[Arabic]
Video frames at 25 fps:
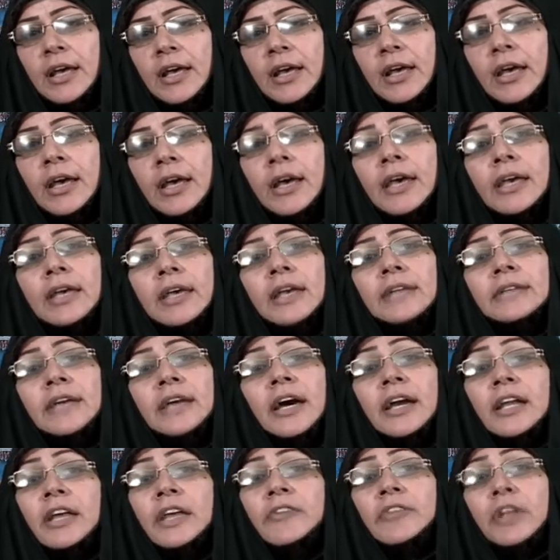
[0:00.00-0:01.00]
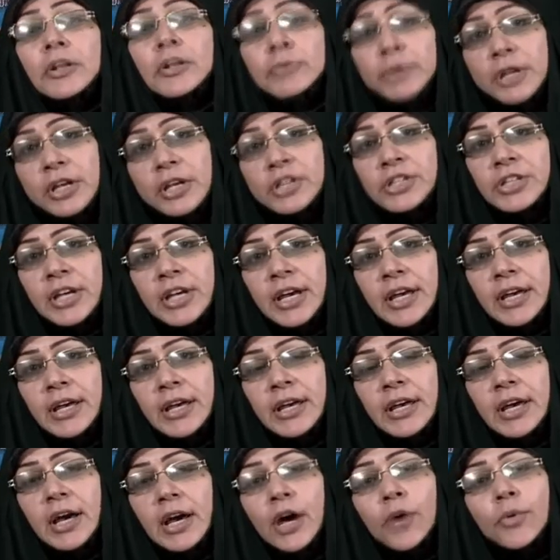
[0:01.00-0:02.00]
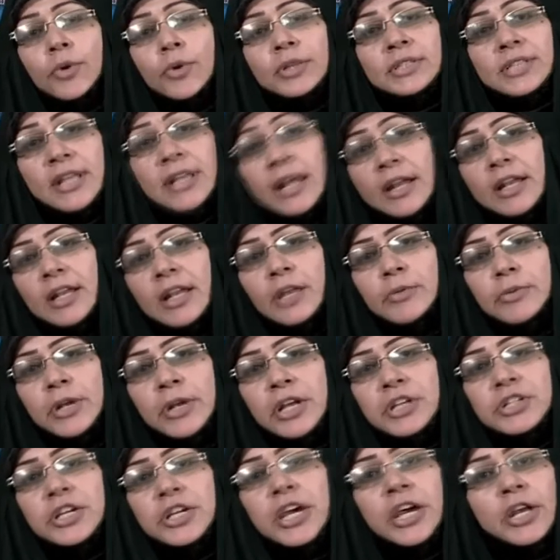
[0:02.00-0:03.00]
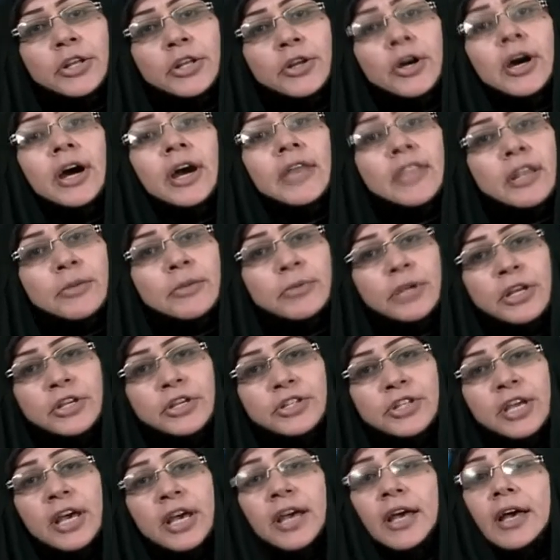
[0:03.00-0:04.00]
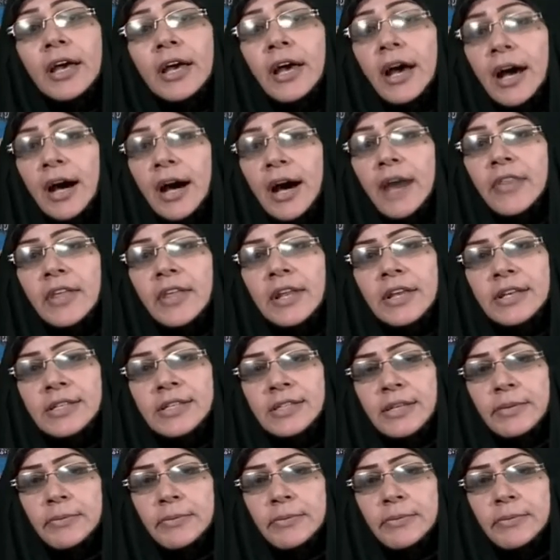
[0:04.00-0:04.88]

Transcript: هي تعريف للمرشح يعني فقط لو تسمحي المرشح انه هذا المرشح فيما لو لم